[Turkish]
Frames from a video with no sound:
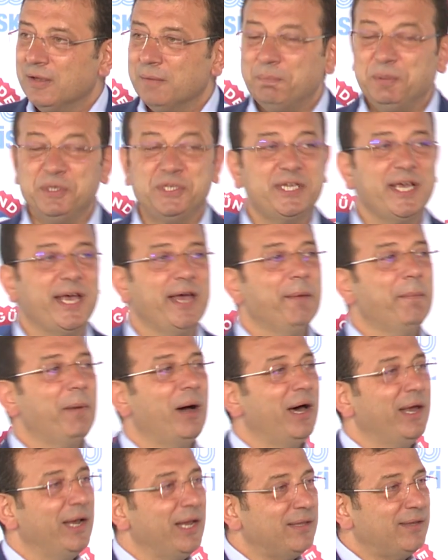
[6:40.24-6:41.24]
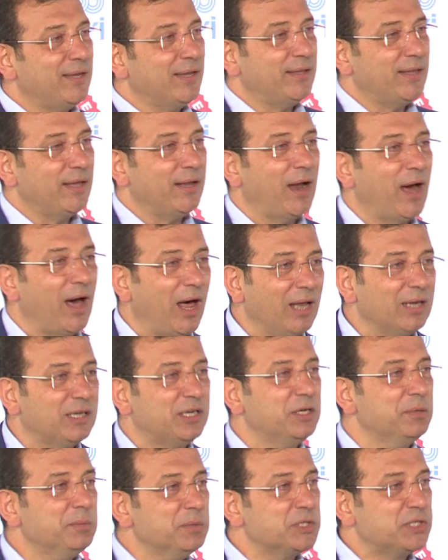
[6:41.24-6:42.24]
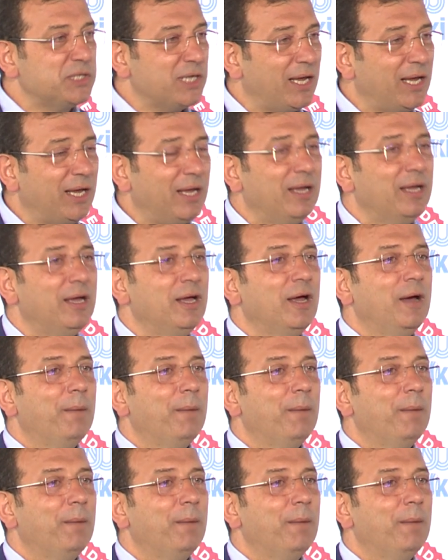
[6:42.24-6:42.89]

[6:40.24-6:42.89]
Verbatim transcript: bize emanet eden halkımıza